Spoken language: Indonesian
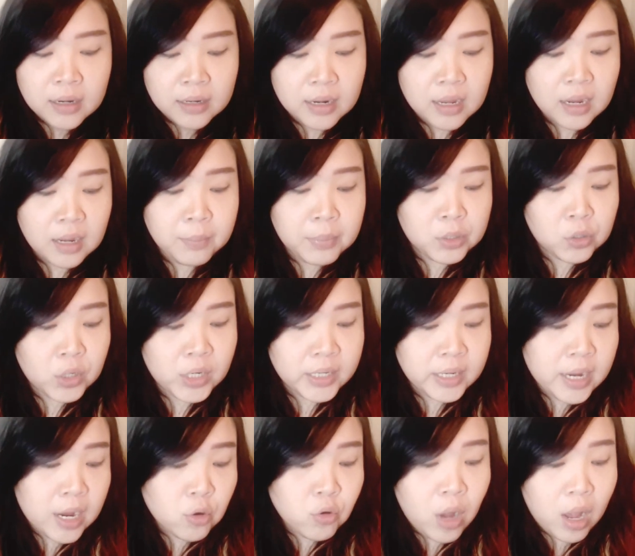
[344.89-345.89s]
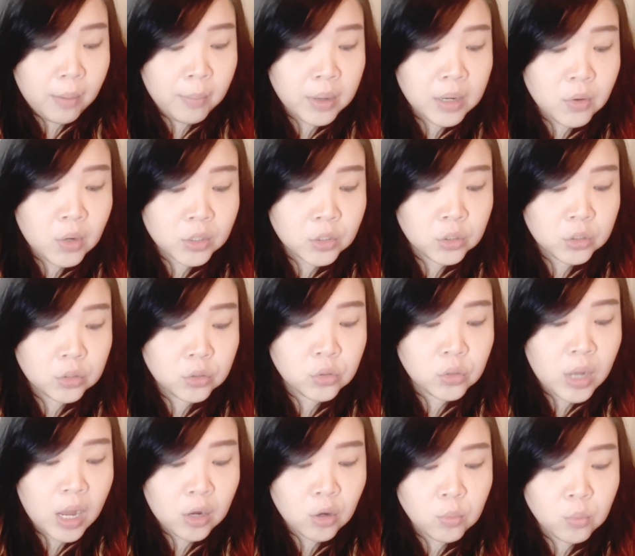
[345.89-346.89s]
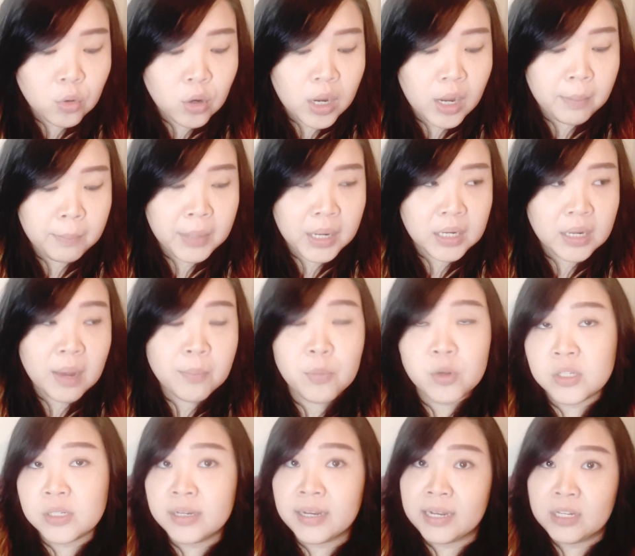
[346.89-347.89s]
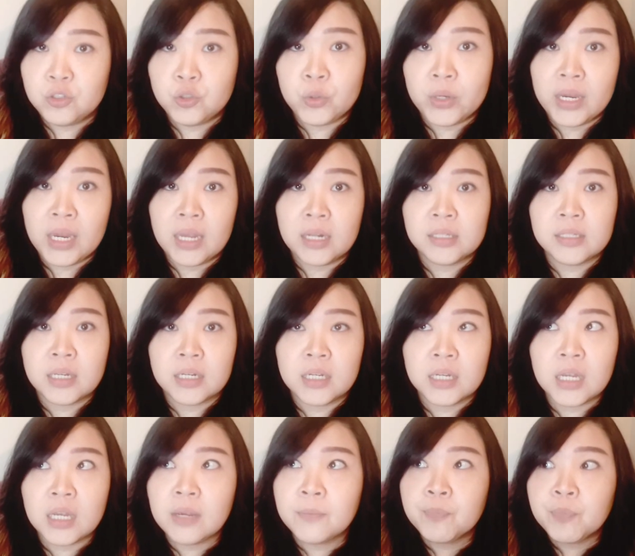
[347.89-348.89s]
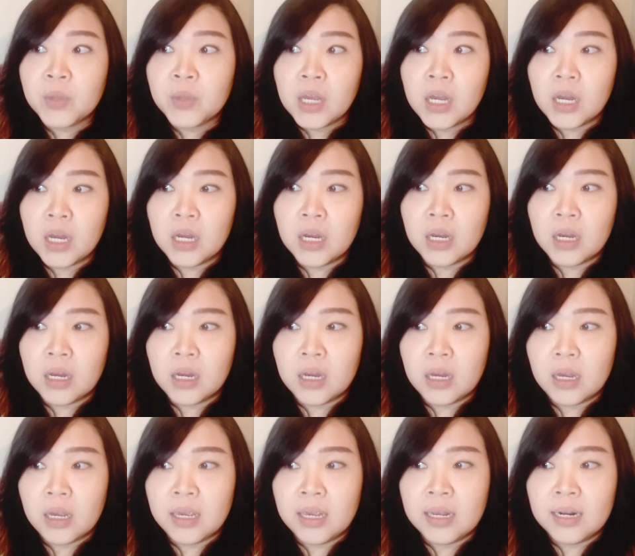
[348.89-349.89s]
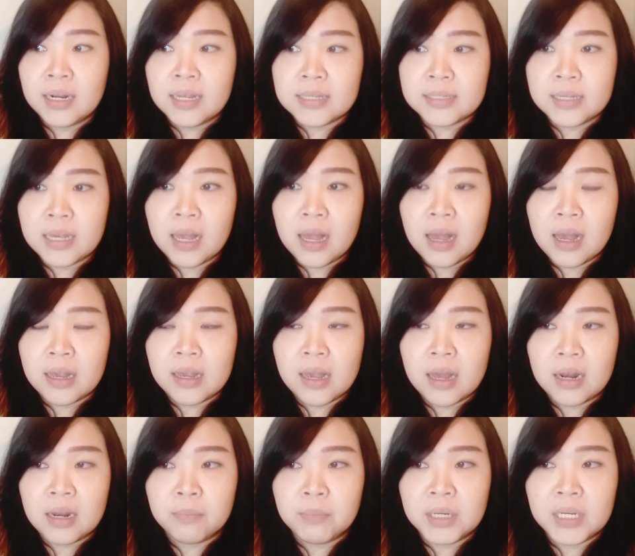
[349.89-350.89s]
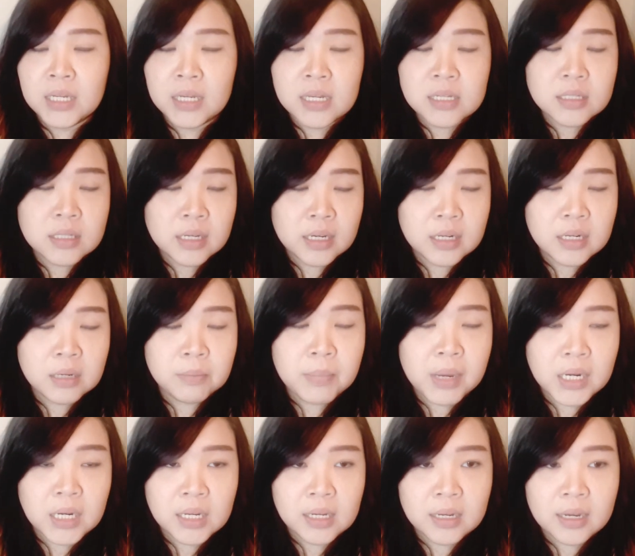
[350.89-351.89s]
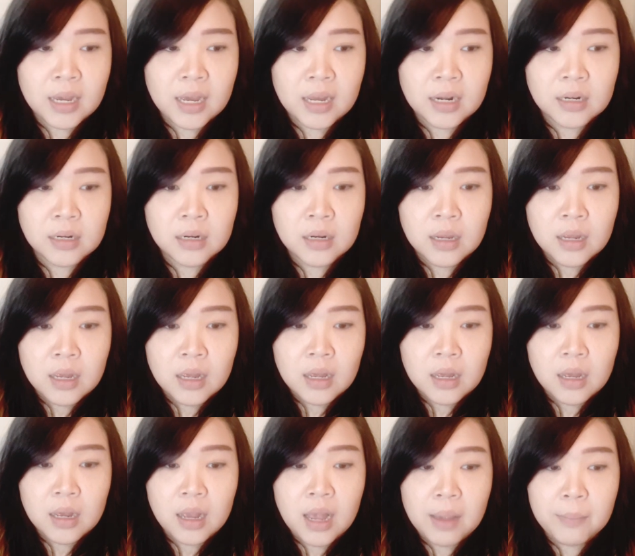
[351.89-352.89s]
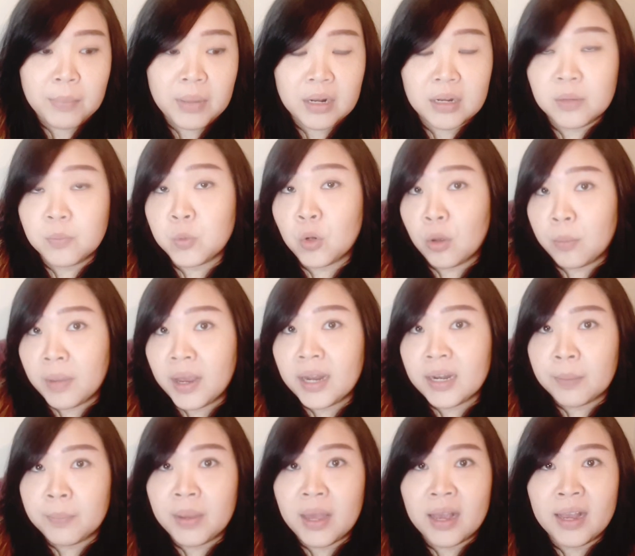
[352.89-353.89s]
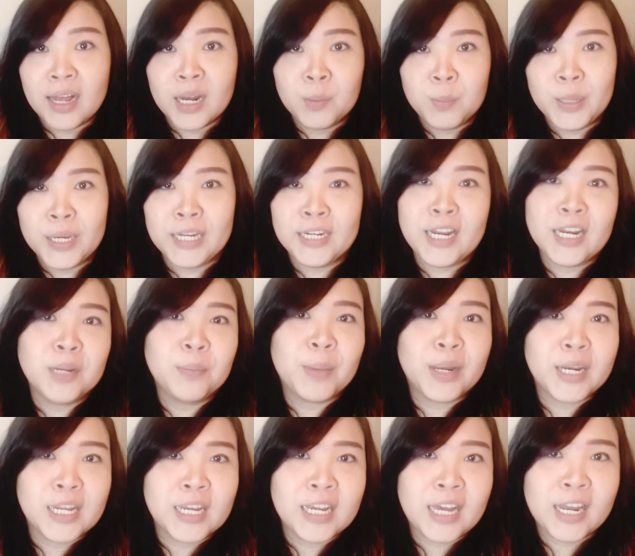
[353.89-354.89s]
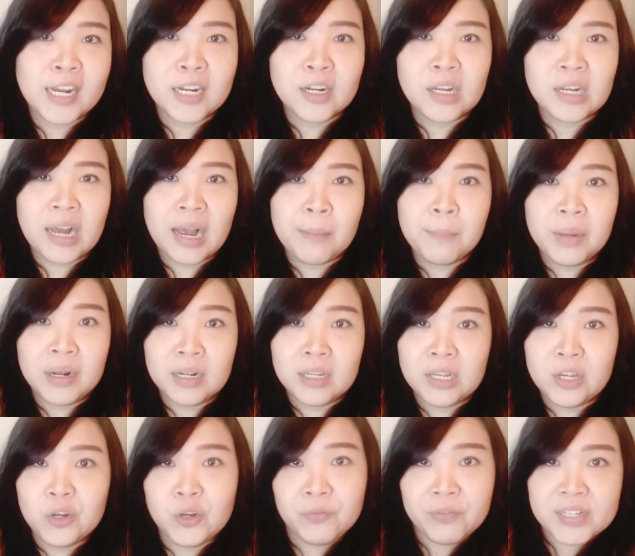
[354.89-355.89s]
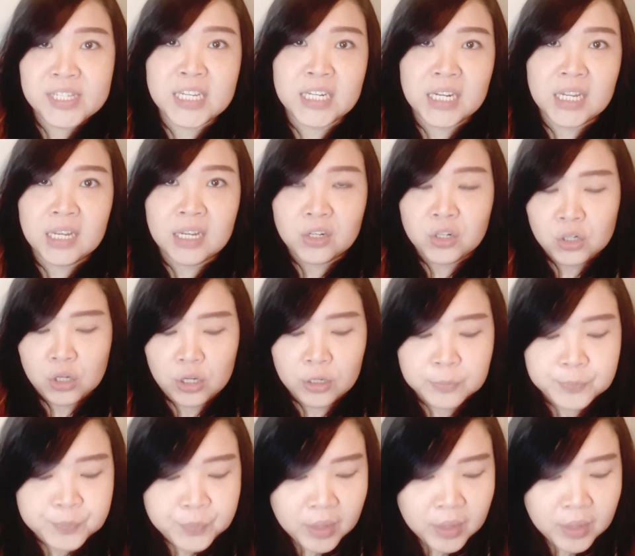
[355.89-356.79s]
Nah kebetulan yang aku ambil waktu itu aku mau ngambilnya postgraduate, jadi uh, eh, Inggrisnya agak lebih tinggi sedikit dibandingkan ngambil diploma, tapi agak lebih rendah dibandingkan ngambil university gitu loh.